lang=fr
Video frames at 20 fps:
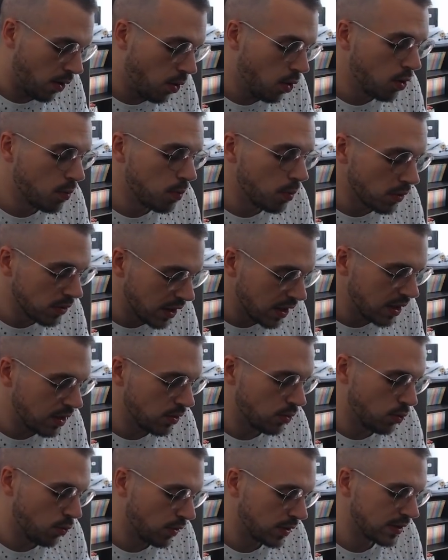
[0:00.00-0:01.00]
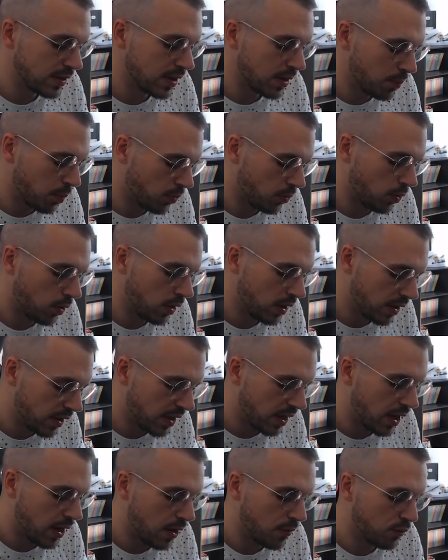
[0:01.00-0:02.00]
augmenter de 25% les
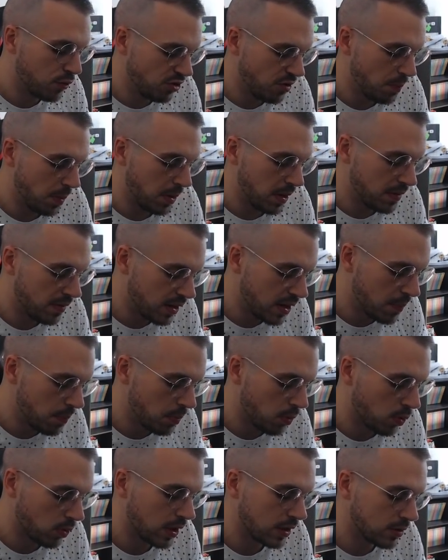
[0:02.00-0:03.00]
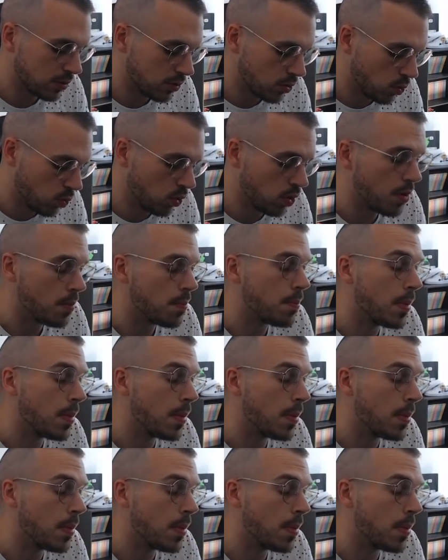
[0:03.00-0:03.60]
dégâts infligés par les alliés pendant 15 secondes.